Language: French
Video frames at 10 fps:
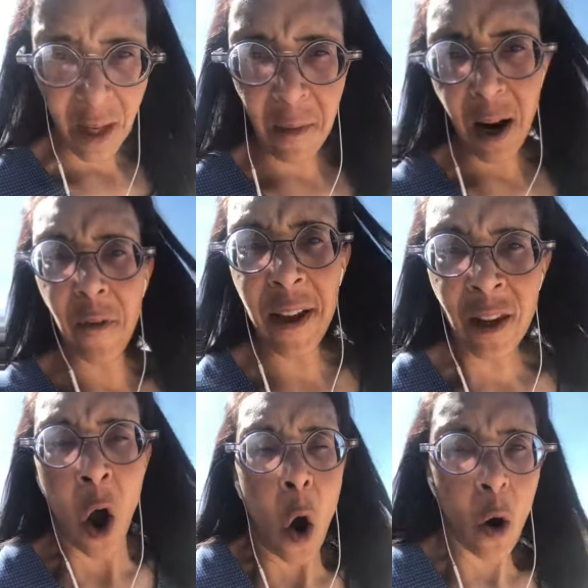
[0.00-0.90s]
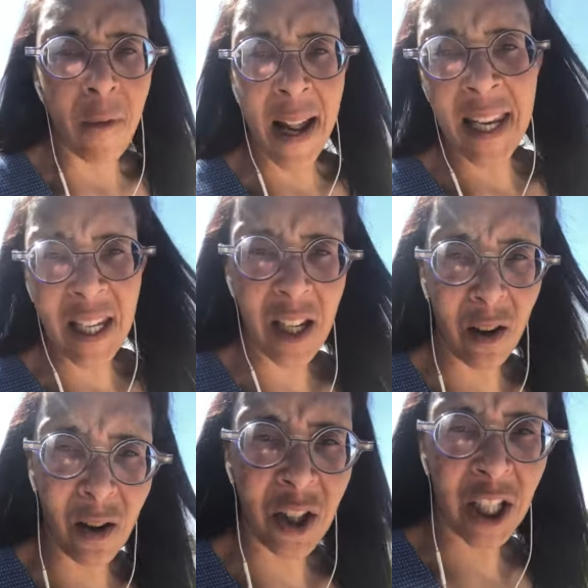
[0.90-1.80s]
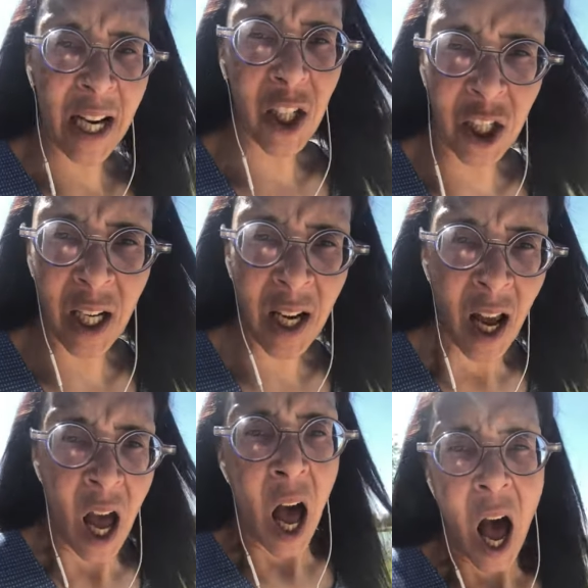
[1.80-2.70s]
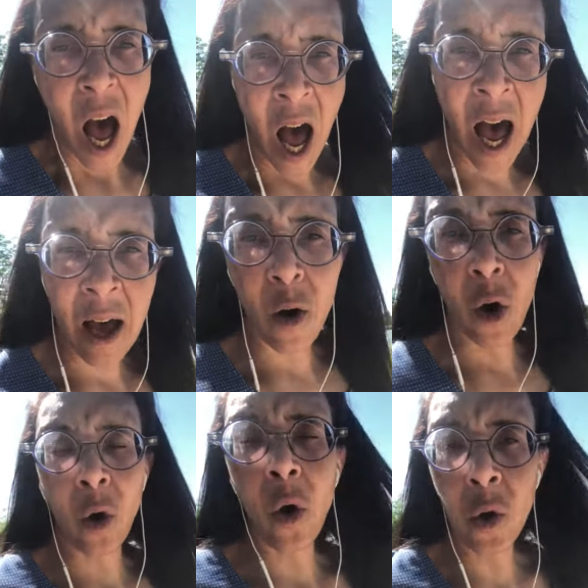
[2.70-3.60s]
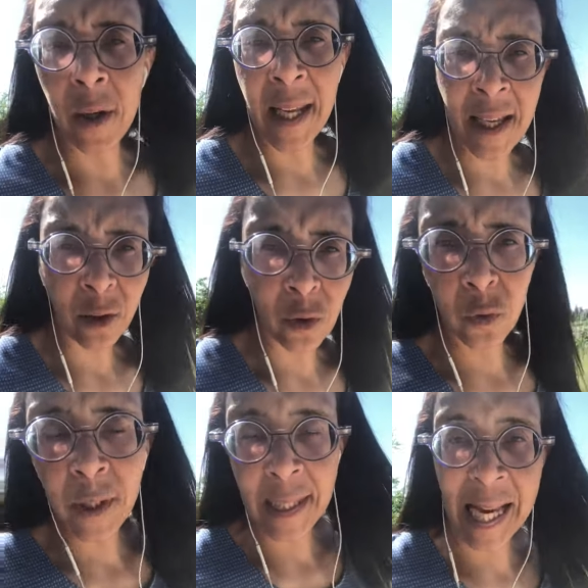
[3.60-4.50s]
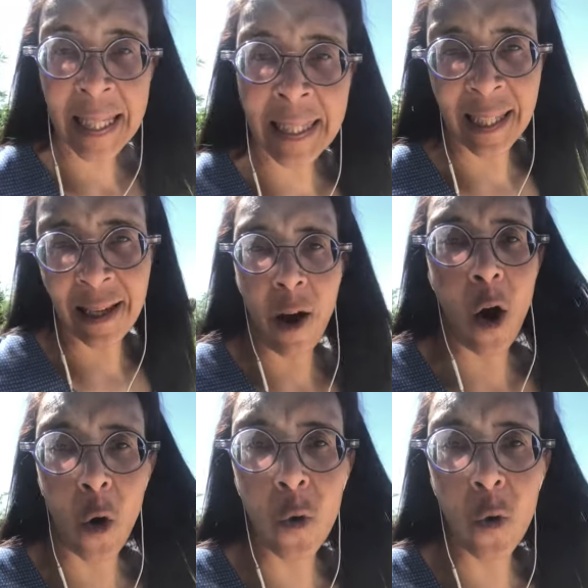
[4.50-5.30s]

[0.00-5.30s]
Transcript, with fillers: Voilà, en fait, on va aller chercher à euh, reconnaître tout ce qui a été euh,